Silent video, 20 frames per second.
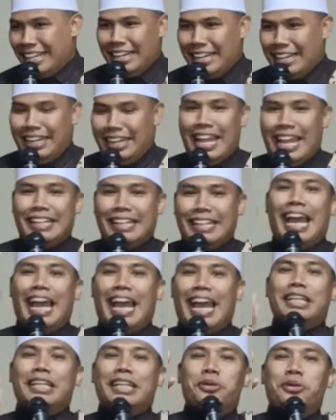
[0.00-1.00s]
dia
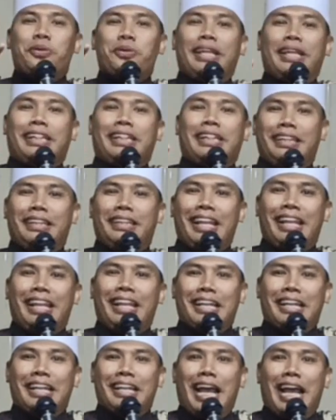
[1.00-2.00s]
nyari duit
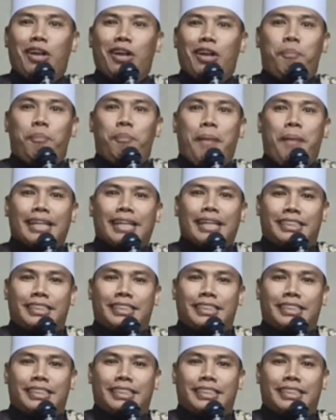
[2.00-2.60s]
dia lupa